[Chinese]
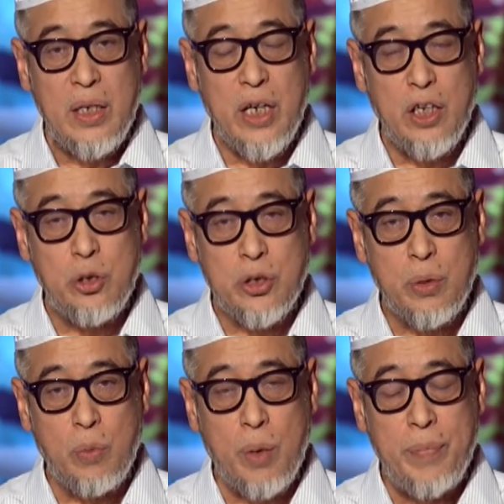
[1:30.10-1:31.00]
也就是
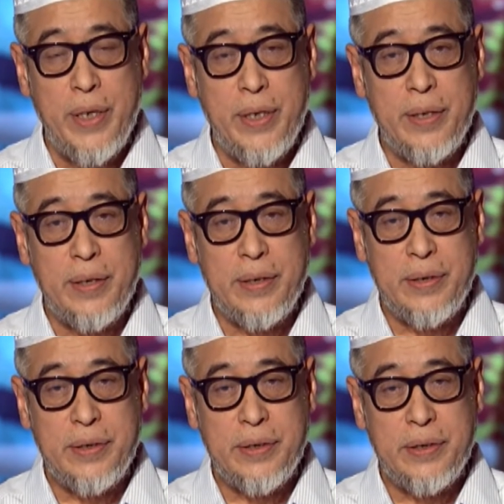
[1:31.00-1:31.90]
我们
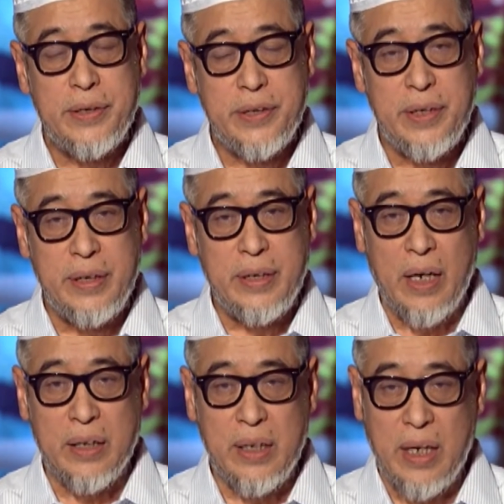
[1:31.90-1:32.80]
信
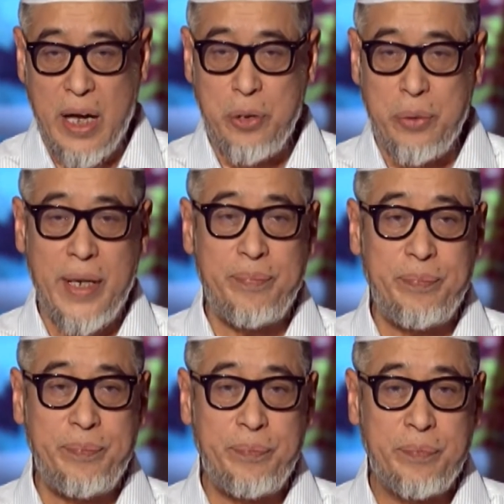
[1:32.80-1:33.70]
仰的来源，
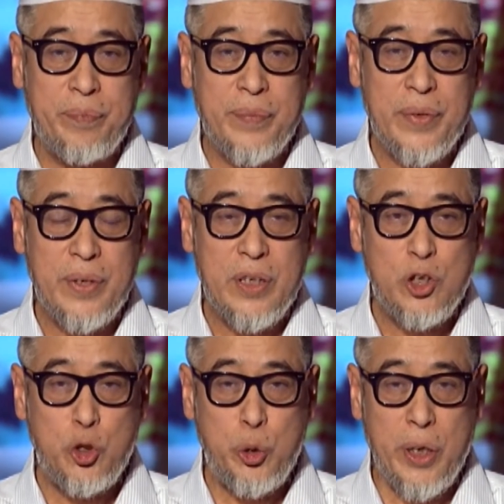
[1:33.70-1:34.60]

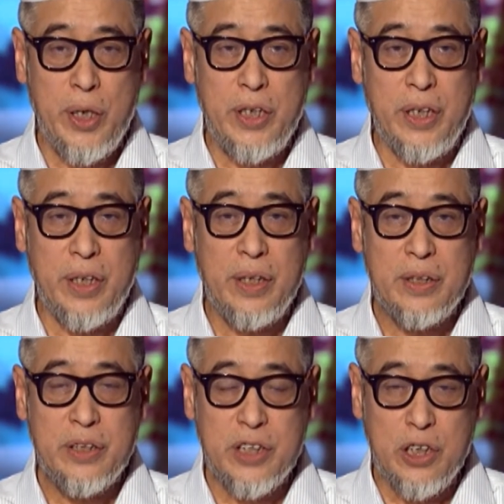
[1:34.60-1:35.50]
确立
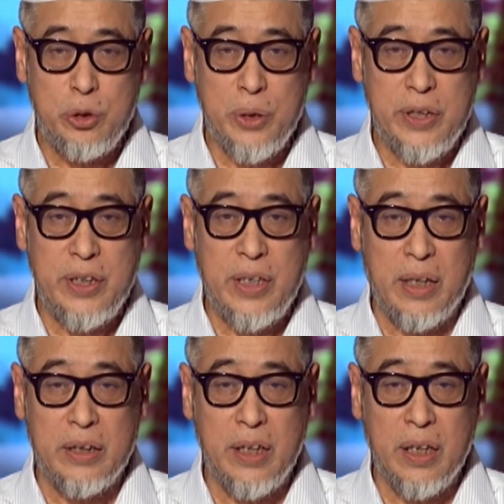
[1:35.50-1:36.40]
正确信
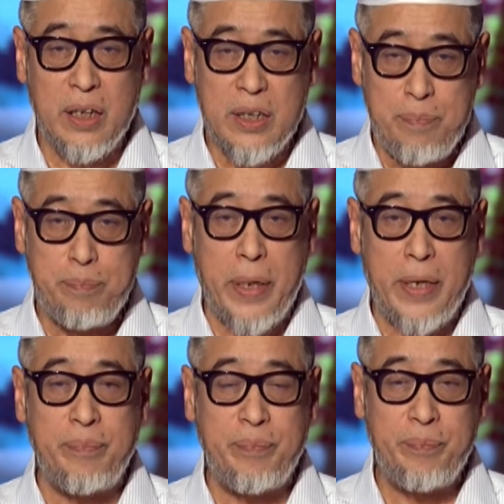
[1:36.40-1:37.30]
仰的根本。